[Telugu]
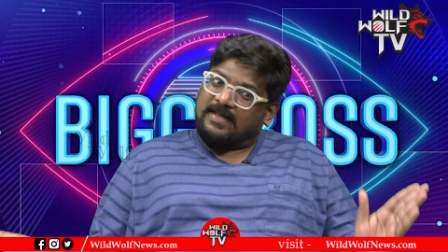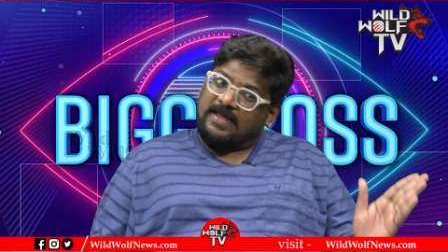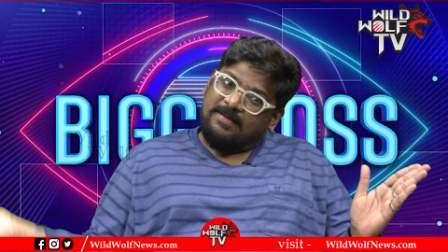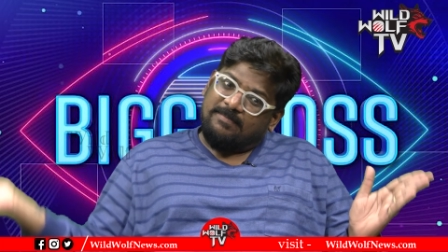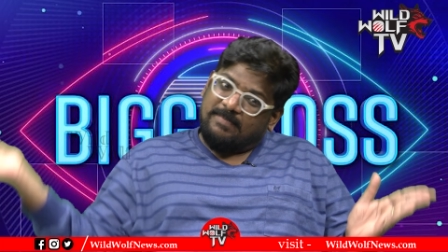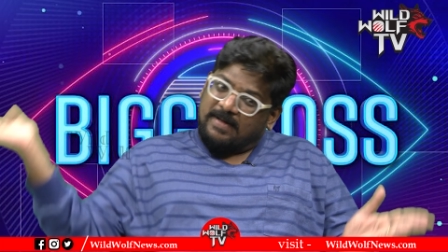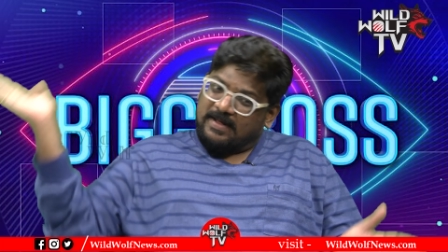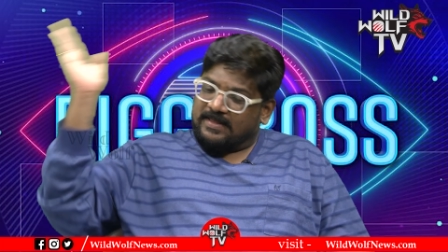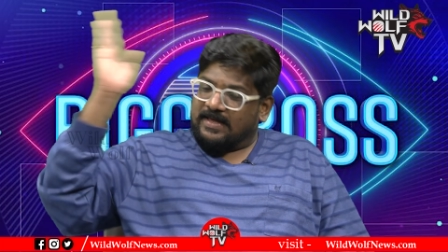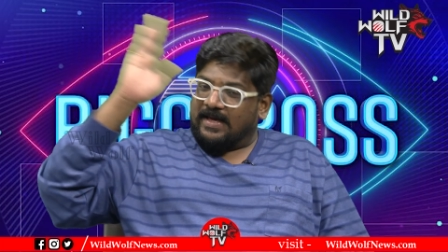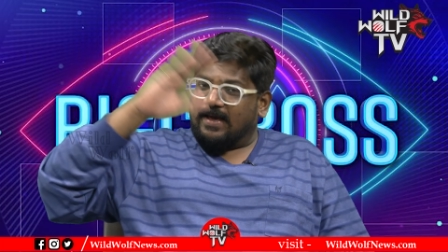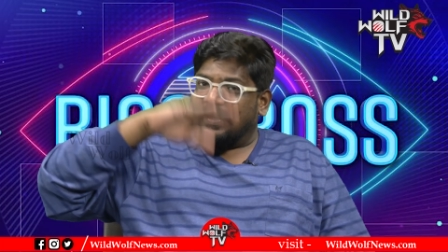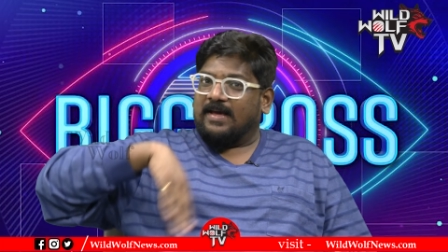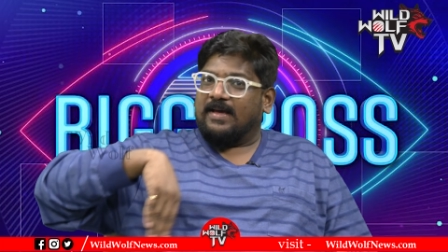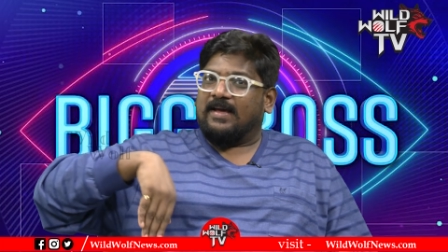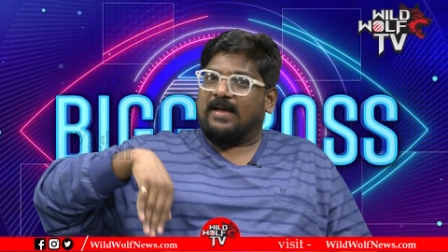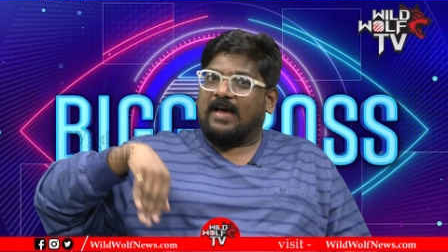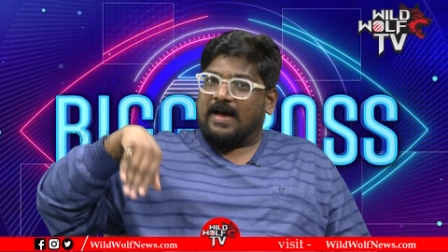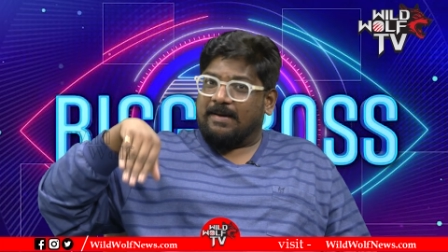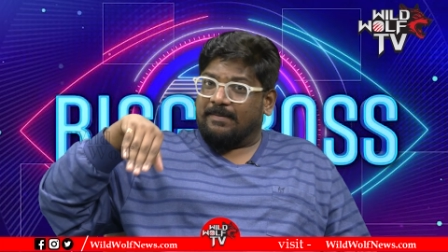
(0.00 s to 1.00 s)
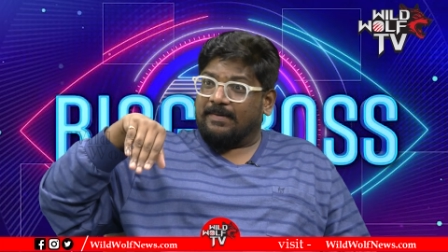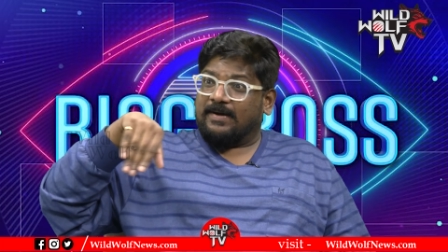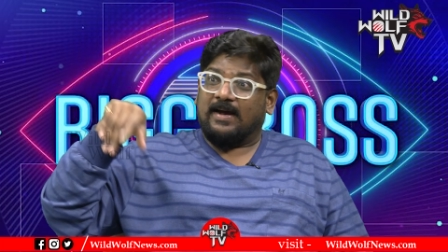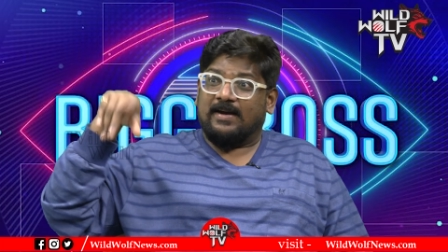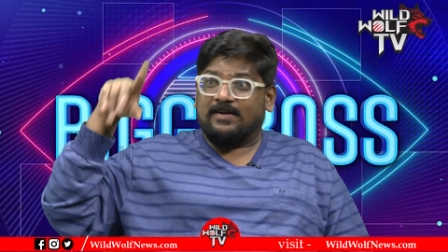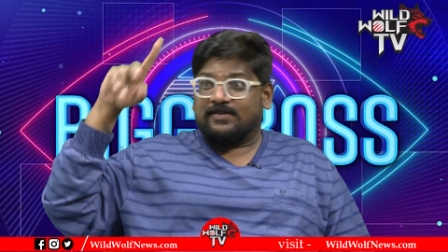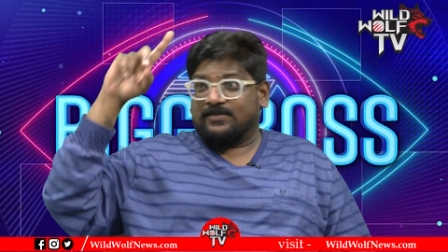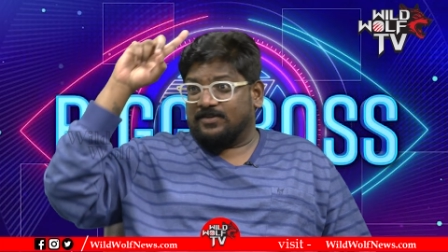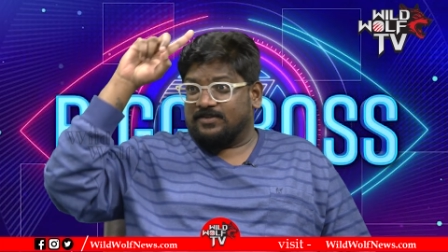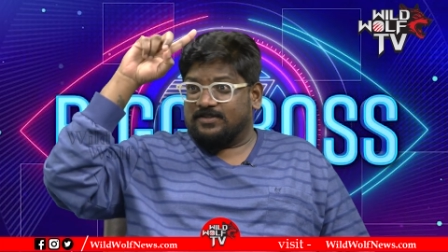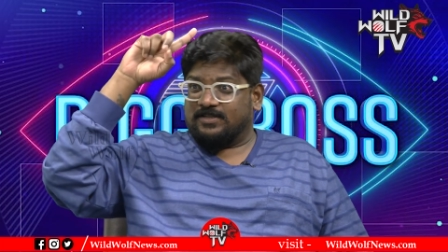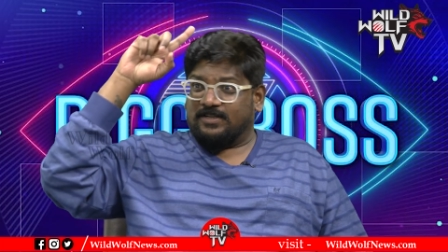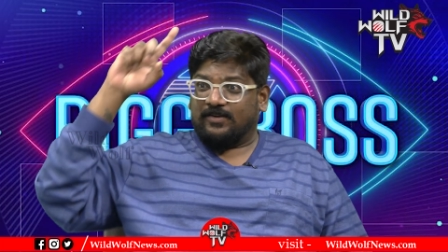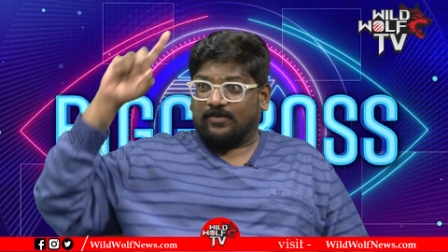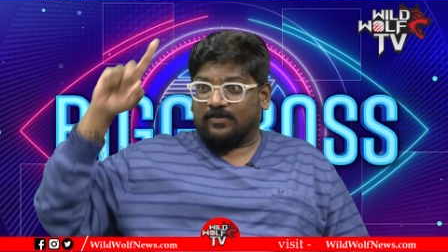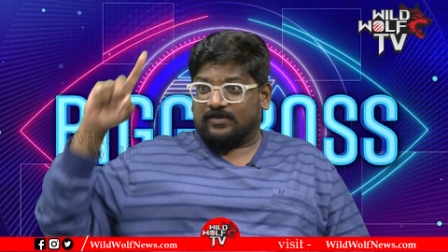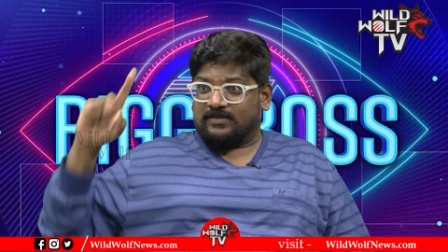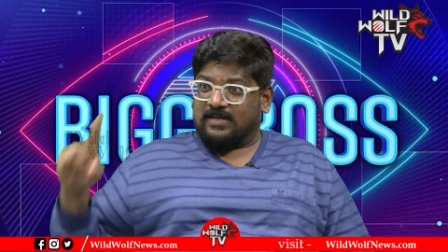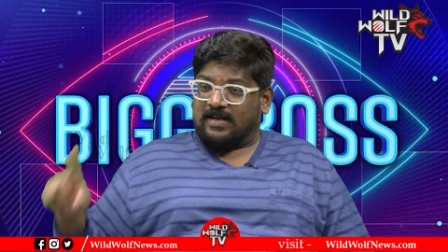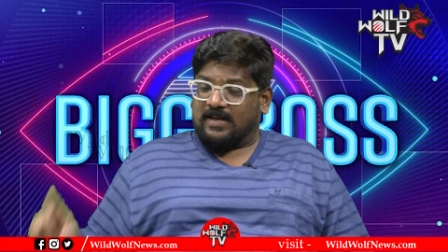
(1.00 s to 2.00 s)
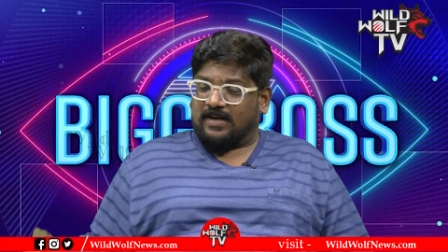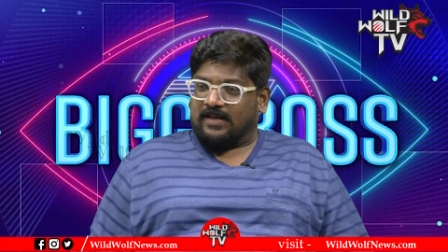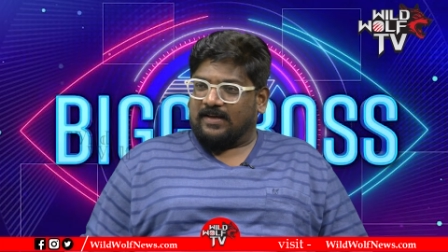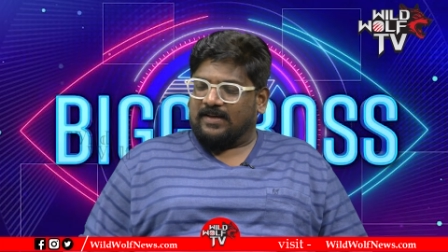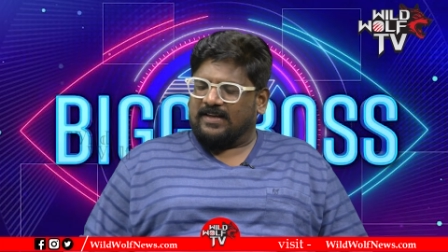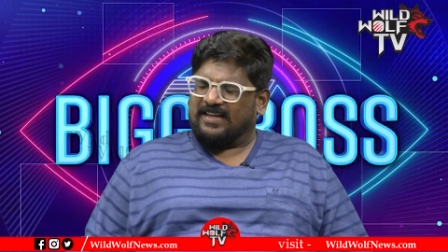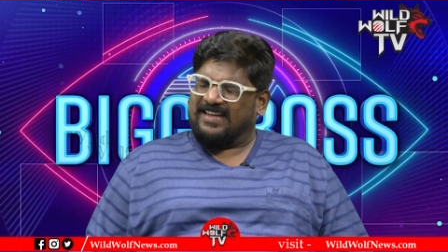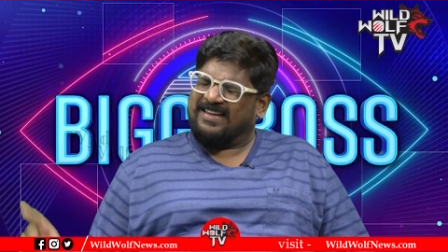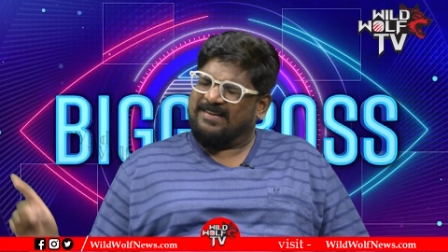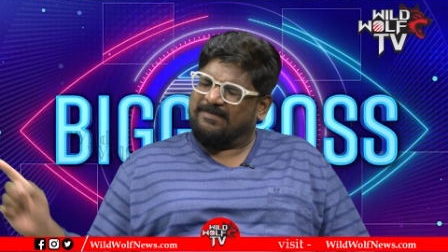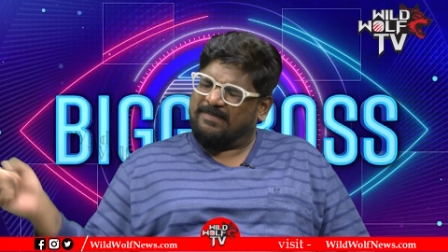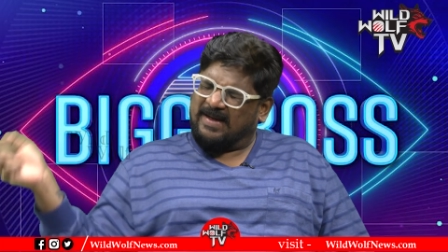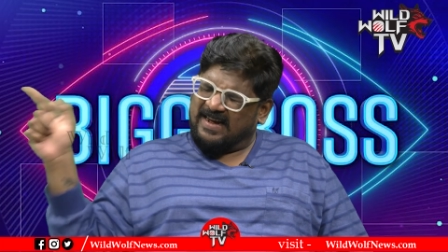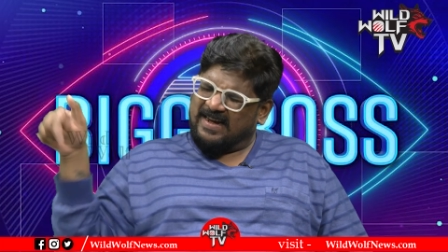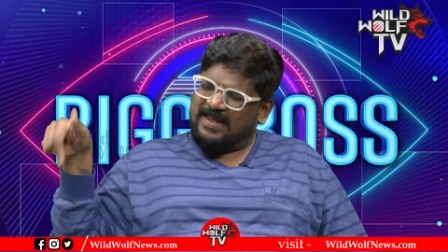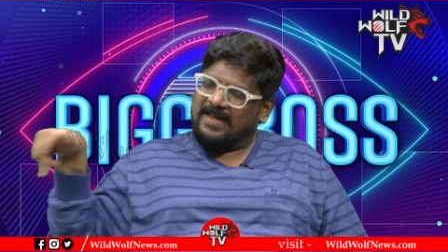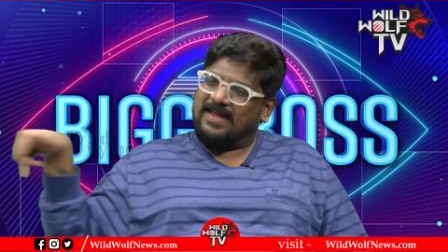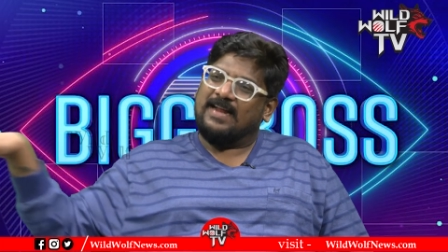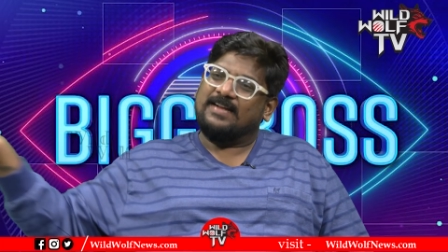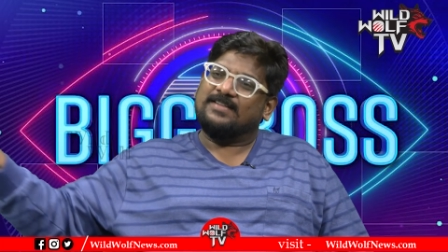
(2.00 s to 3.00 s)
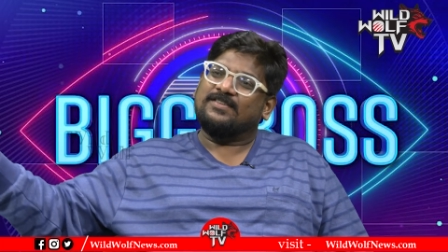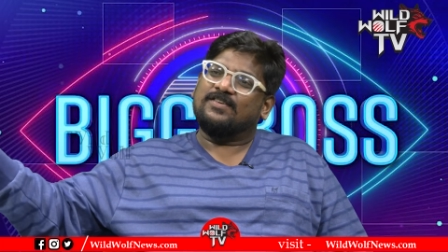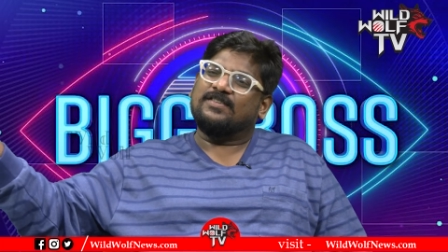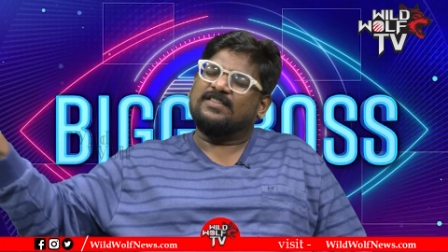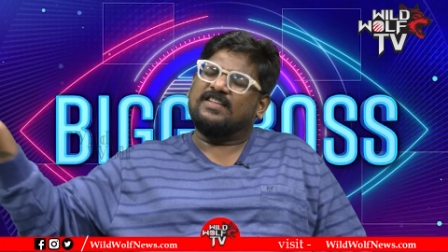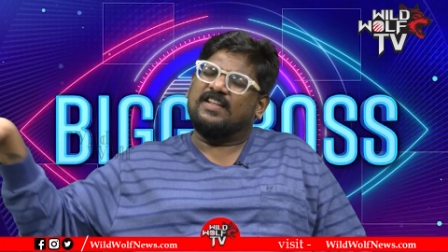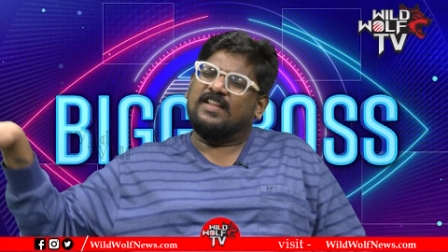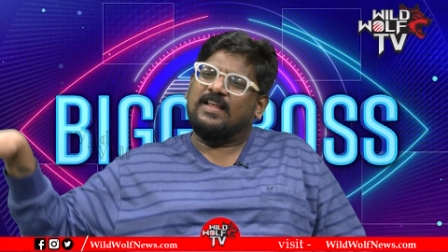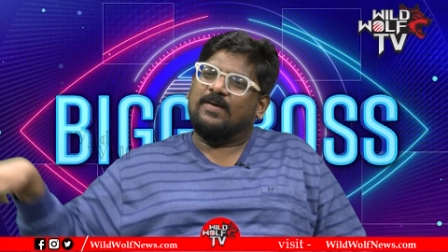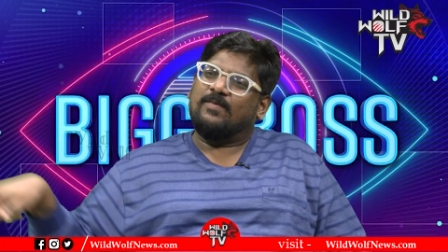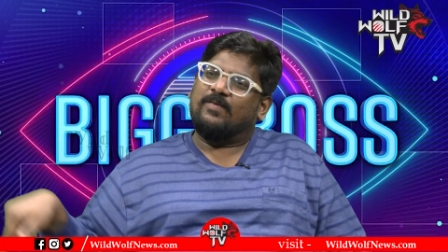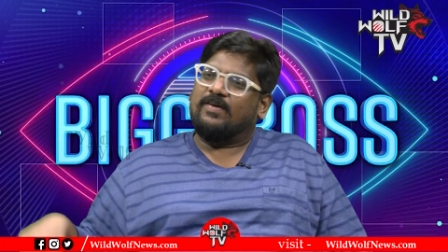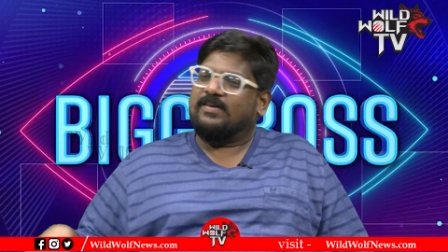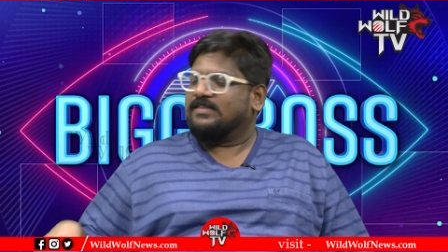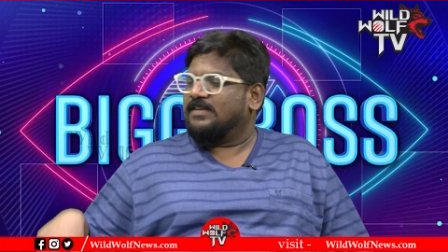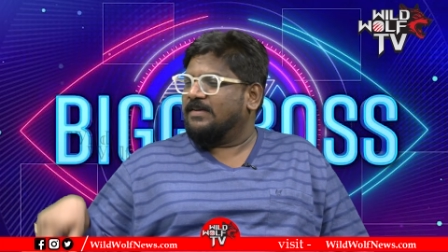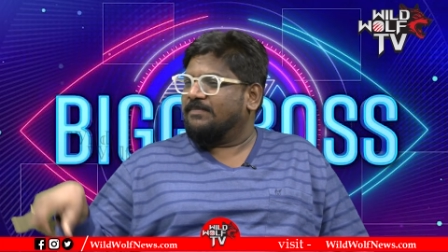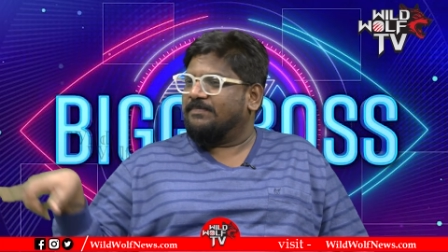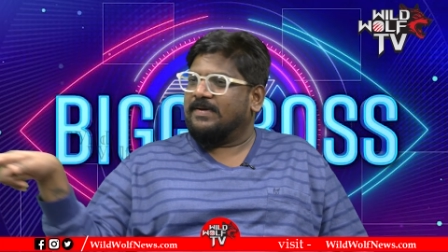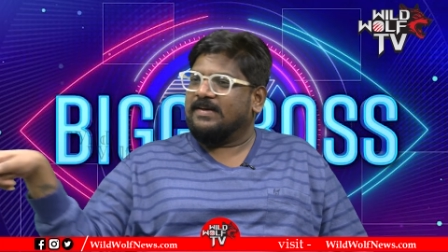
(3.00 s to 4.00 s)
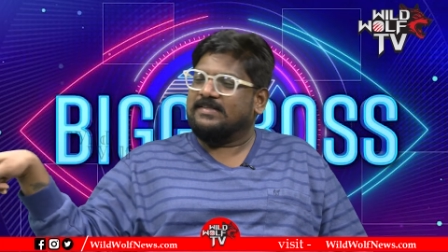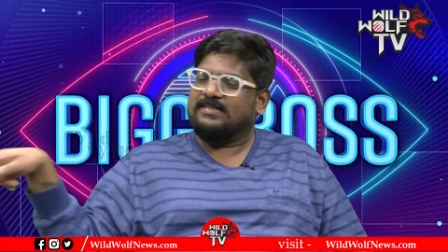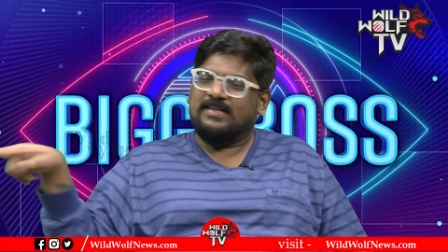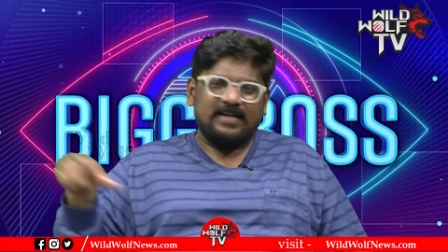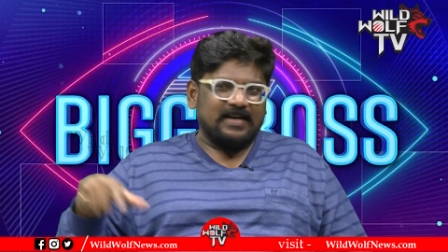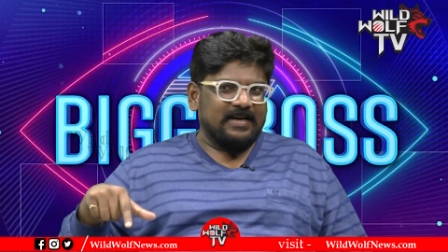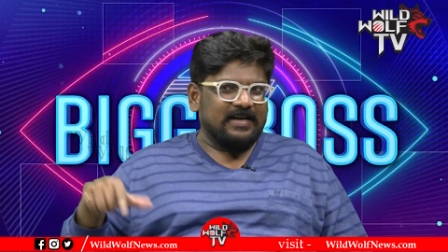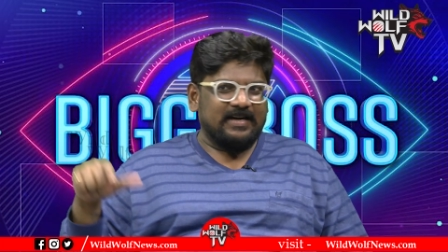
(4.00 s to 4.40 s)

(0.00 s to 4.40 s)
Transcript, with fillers: సేమ్ అదే ఆమె కలిసి వచ్చింది ఒకసారి ఈ మళ్ళీ కలిసి వస్తుందేమో అని చెప్పేసి